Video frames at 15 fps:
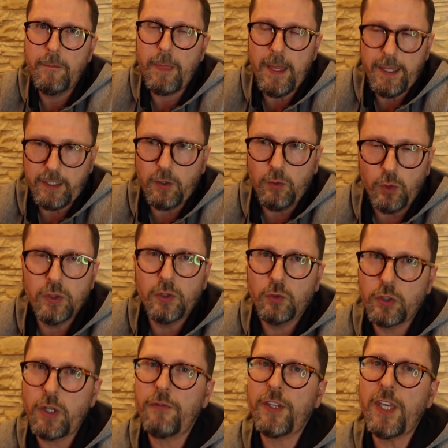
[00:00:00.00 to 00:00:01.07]
Это он
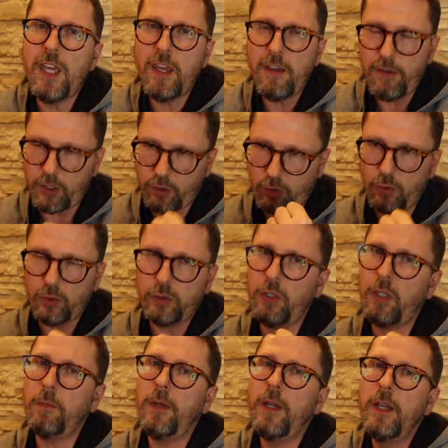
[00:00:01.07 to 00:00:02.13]
уже в Киеве, то он
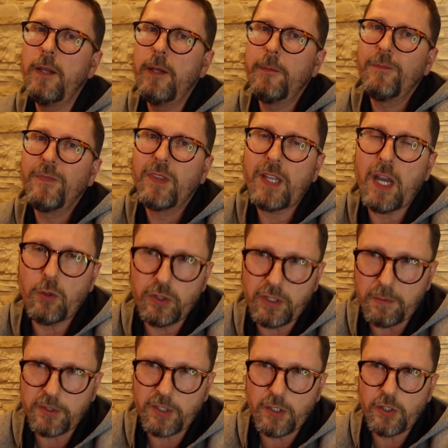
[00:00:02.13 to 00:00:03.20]
там, как он
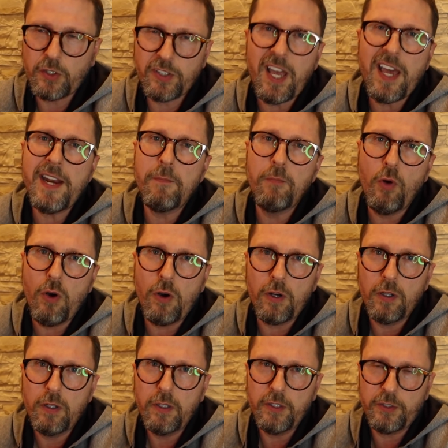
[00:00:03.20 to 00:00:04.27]
там скажет, царь и
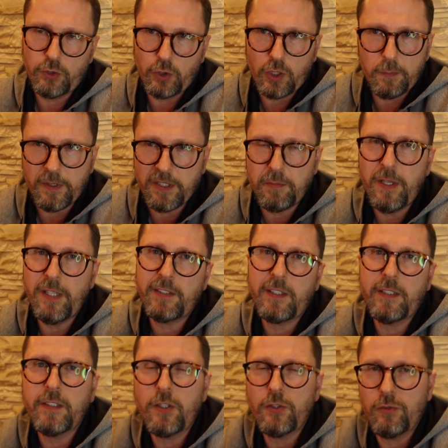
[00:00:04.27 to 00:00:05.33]
бог, если кто-то посмеет
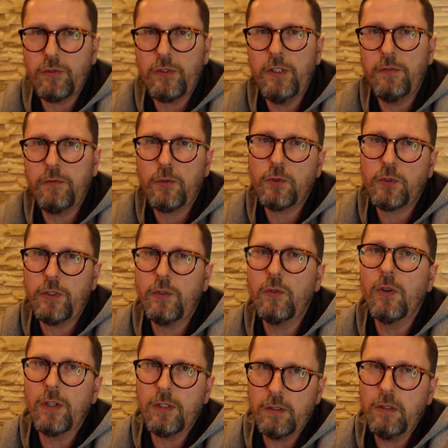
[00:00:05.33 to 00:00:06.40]
сказать, что Киев русский
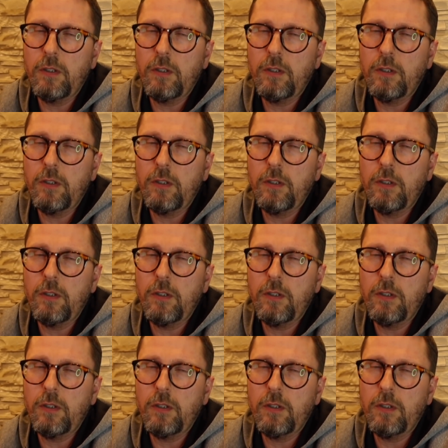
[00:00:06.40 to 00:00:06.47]
город.